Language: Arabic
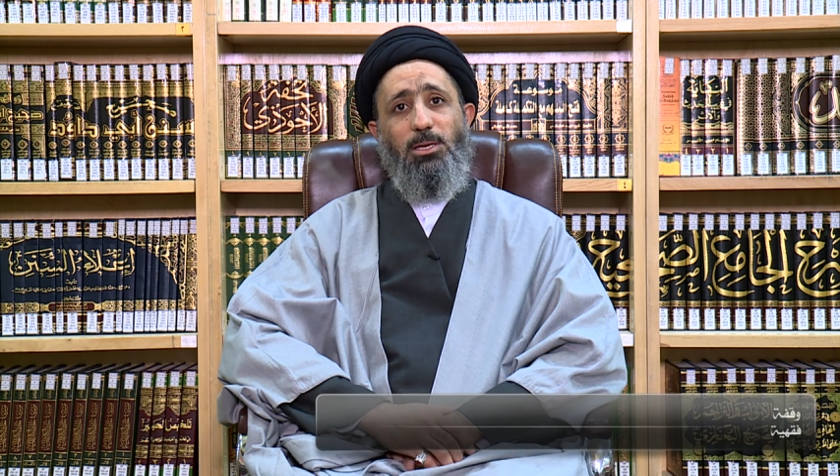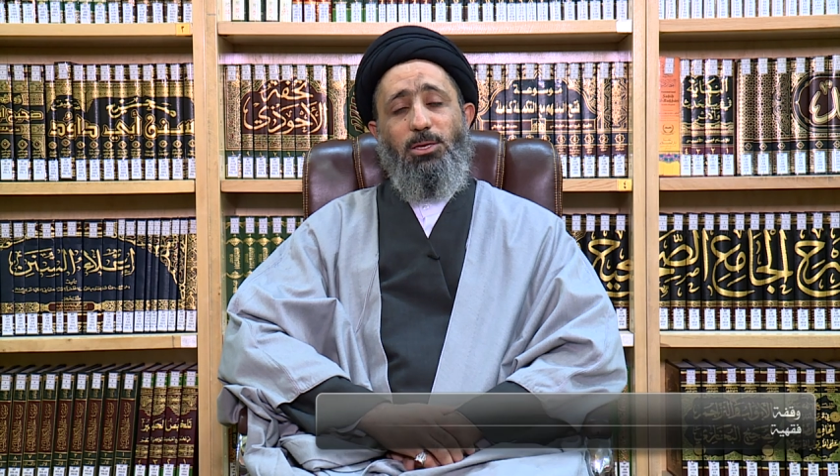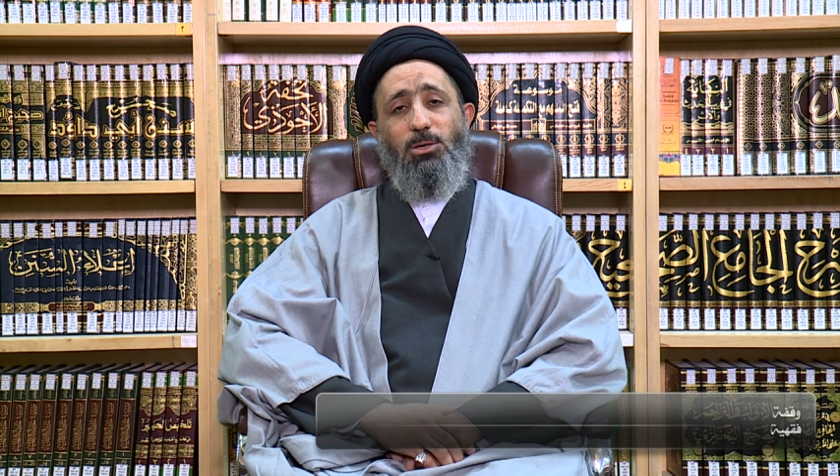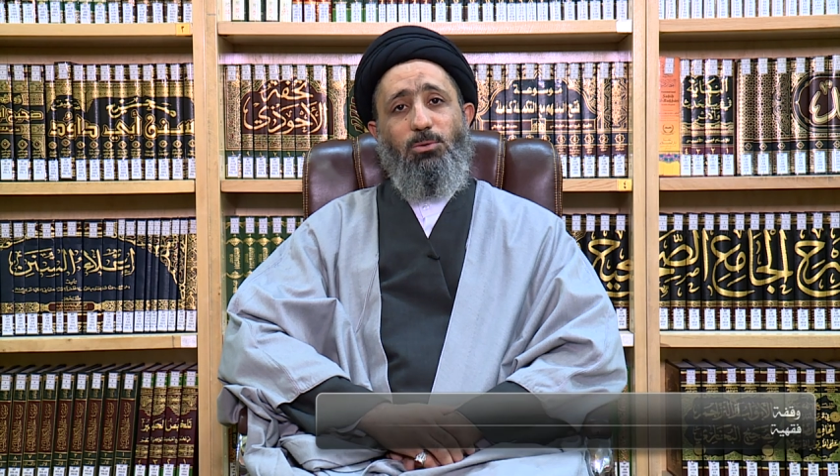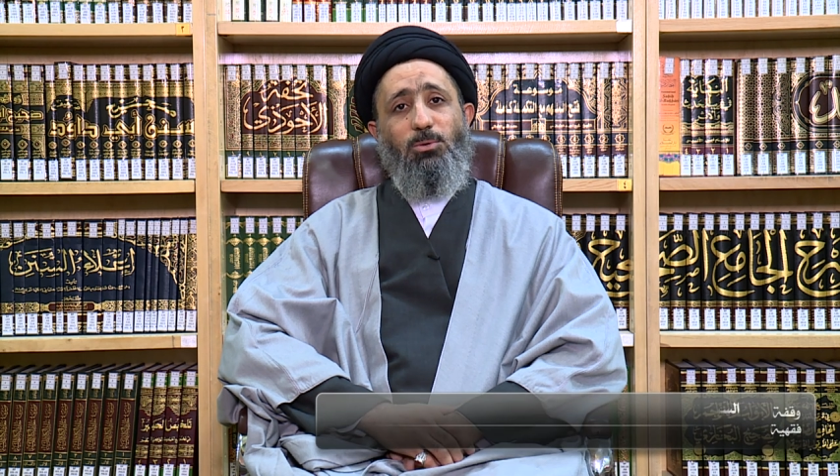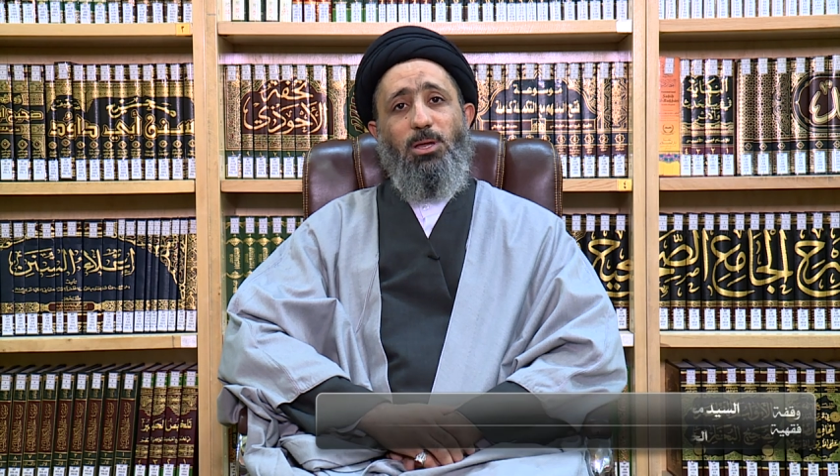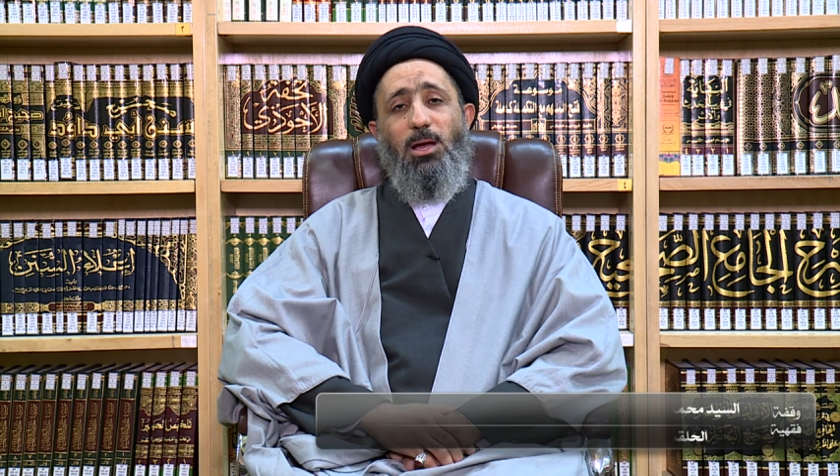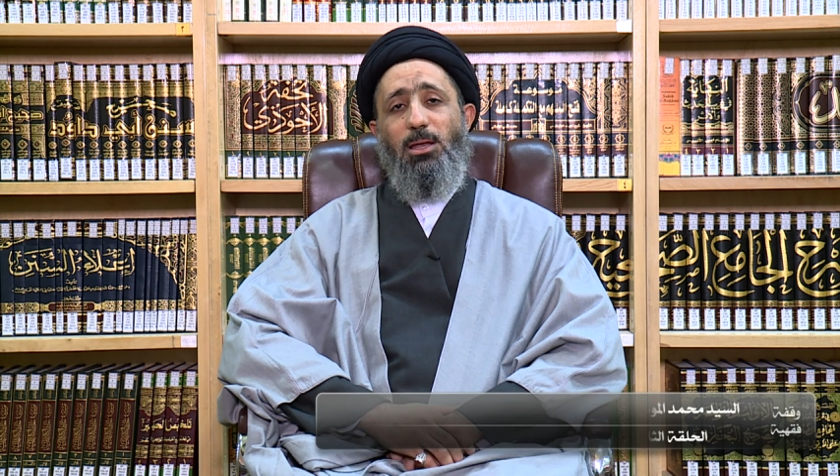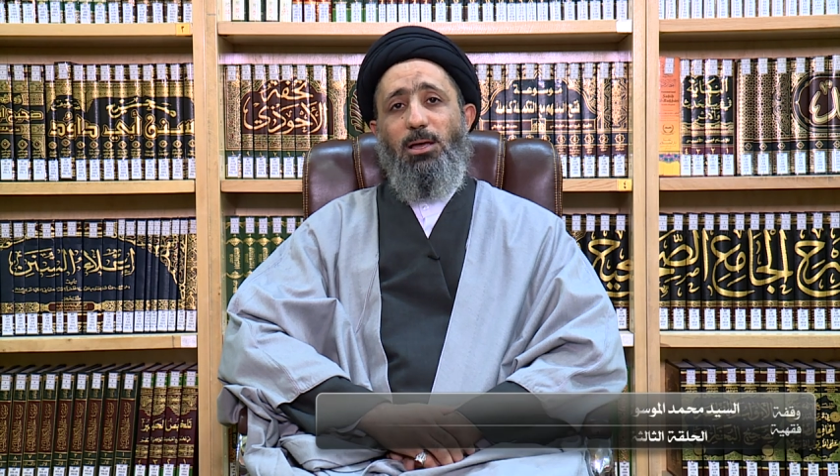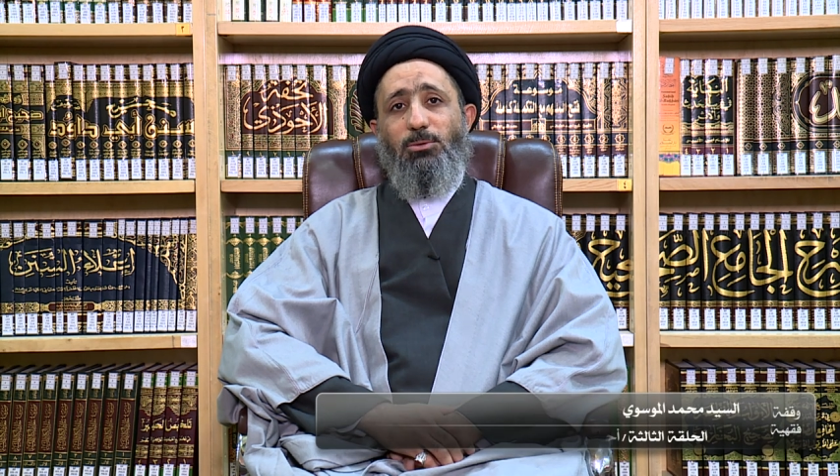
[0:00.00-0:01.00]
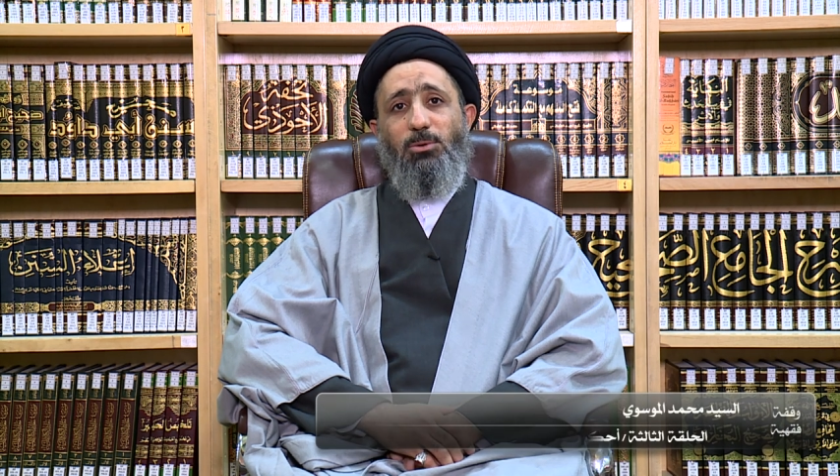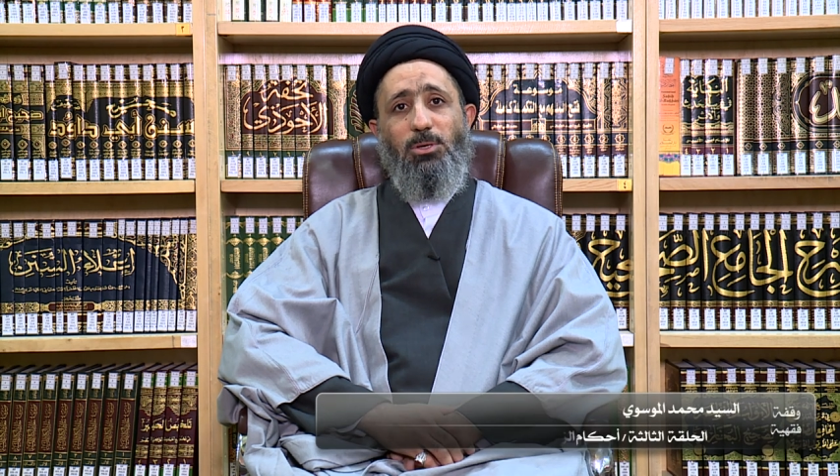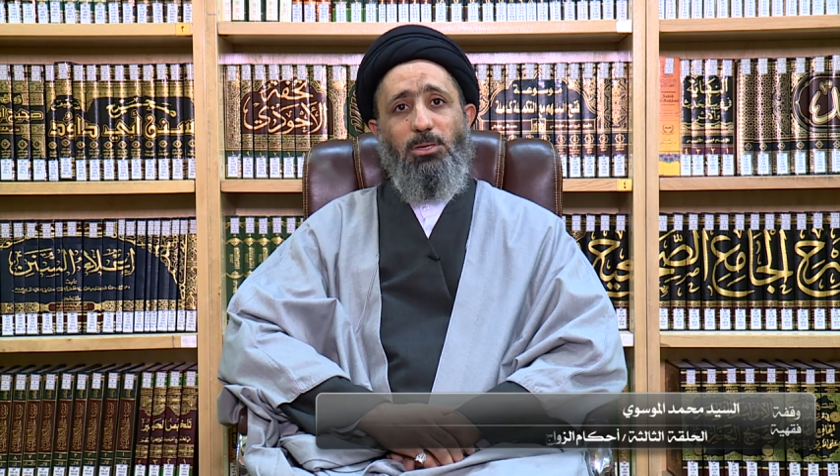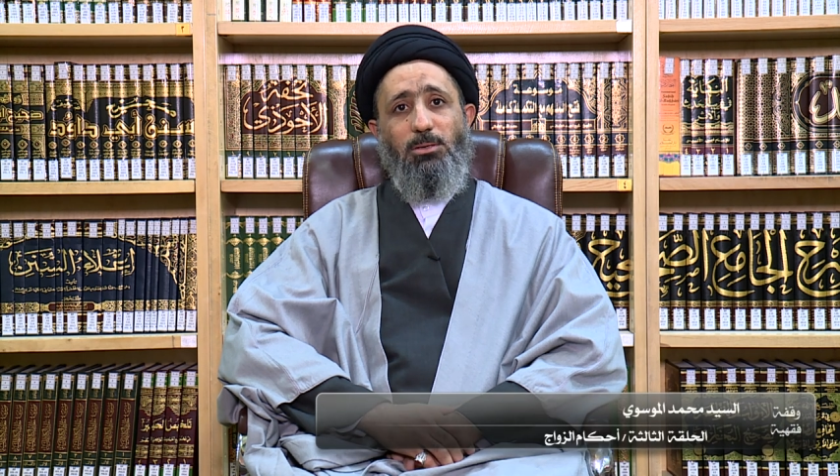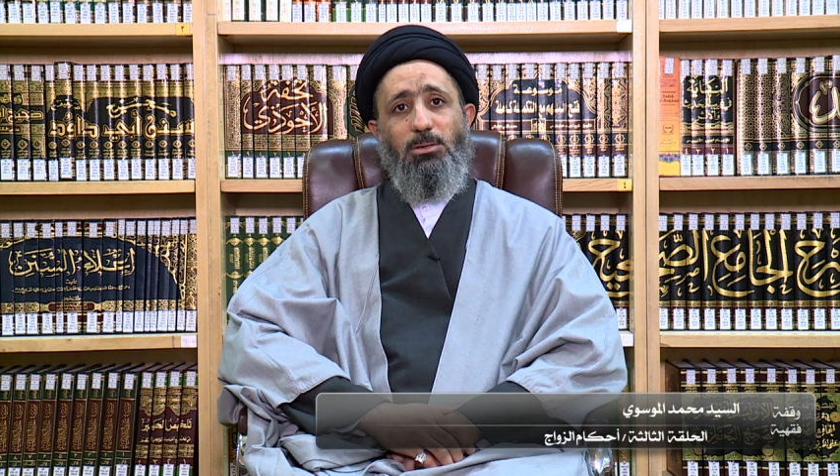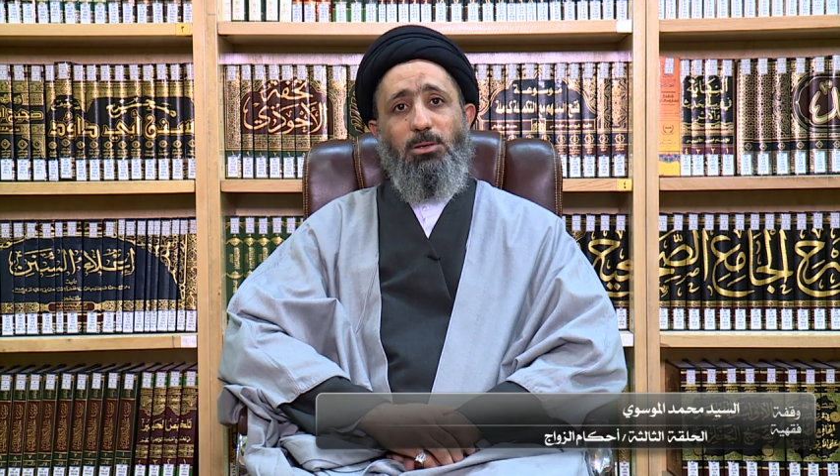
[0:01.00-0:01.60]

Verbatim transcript: أن يكون على طهر